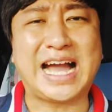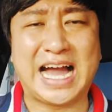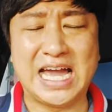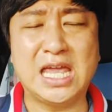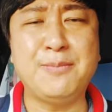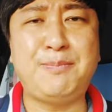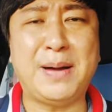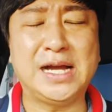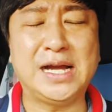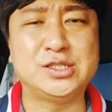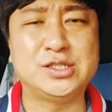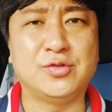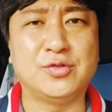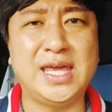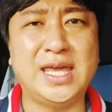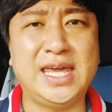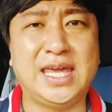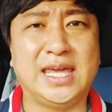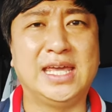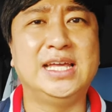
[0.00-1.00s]
가입하기
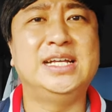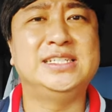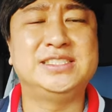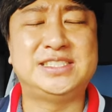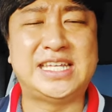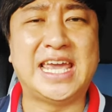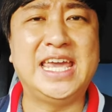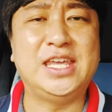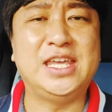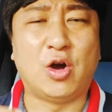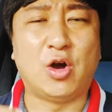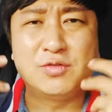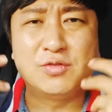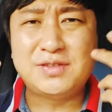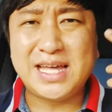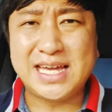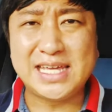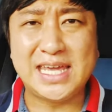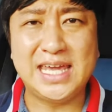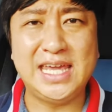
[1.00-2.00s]
전에 제
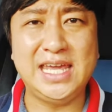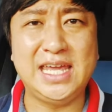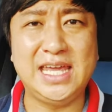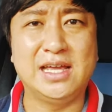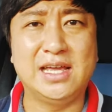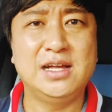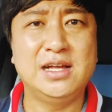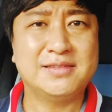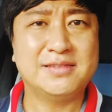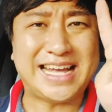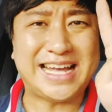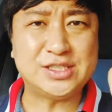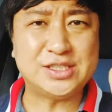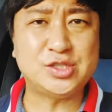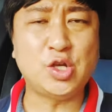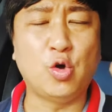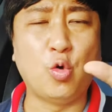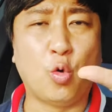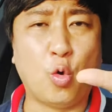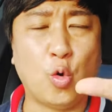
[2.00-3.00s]
영상에
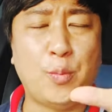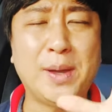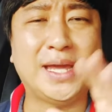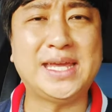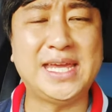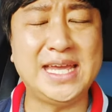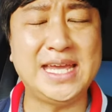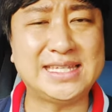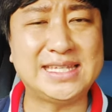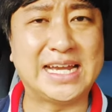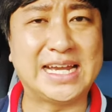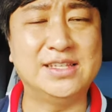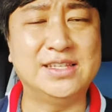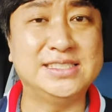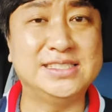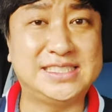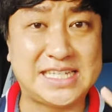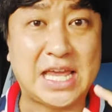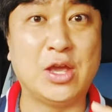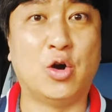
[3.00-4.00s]
4,500개에
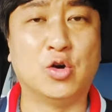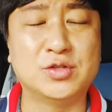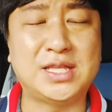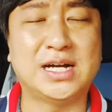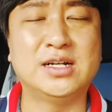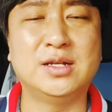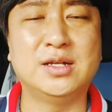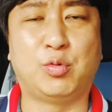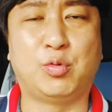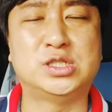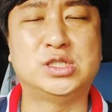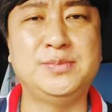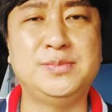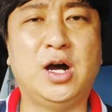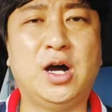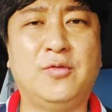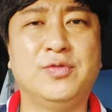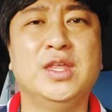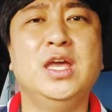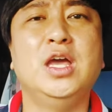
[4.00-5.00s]
달하는 제 영상을
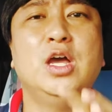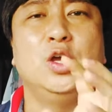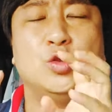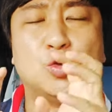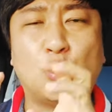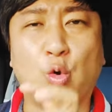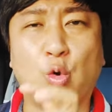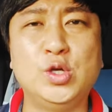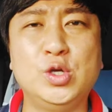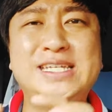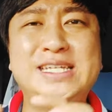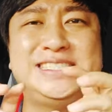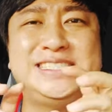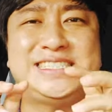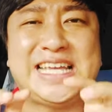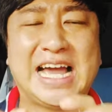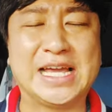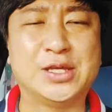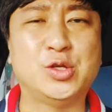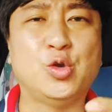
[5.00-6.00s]
보시면 노인
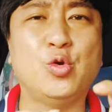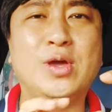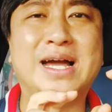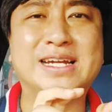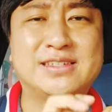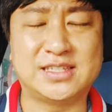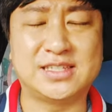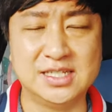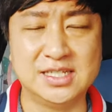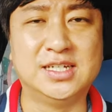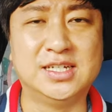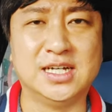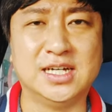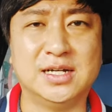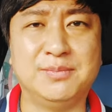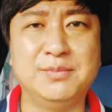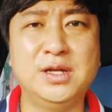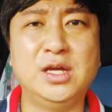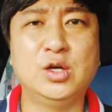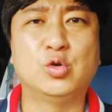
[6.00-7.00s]
장교양
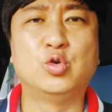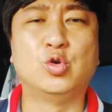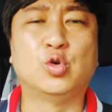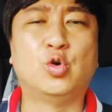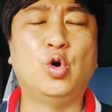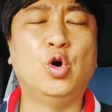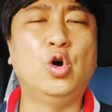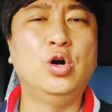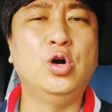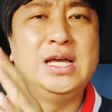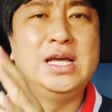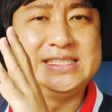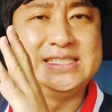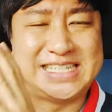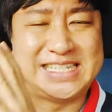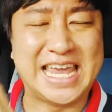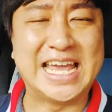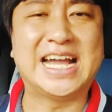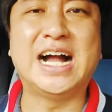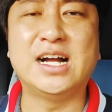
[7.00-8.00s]
등급 그리고
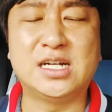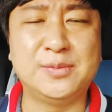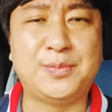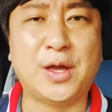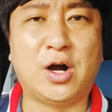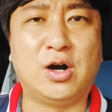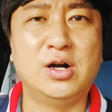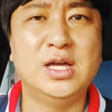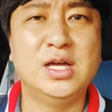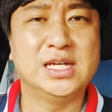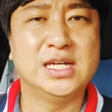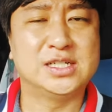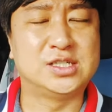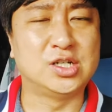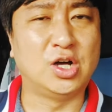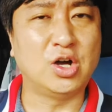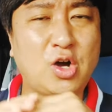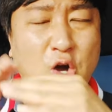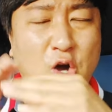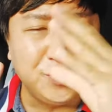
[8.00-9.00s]
제가급여
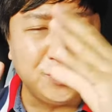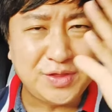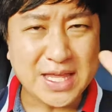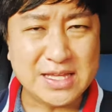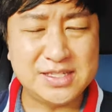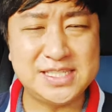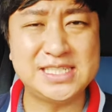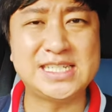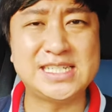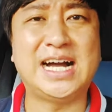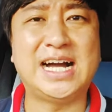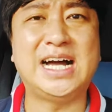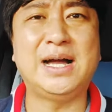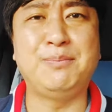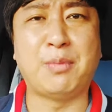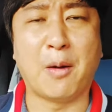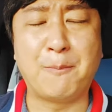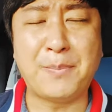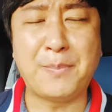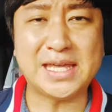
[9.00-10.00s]
그런 컨텐츠가
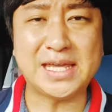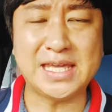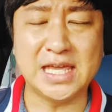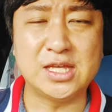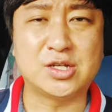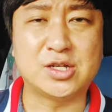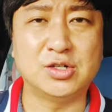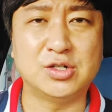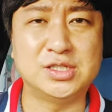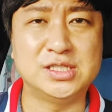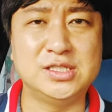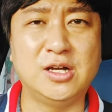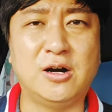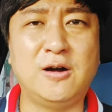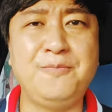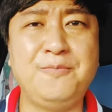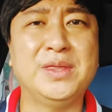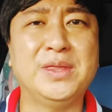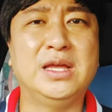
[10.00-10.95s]
몇백 개 있거든요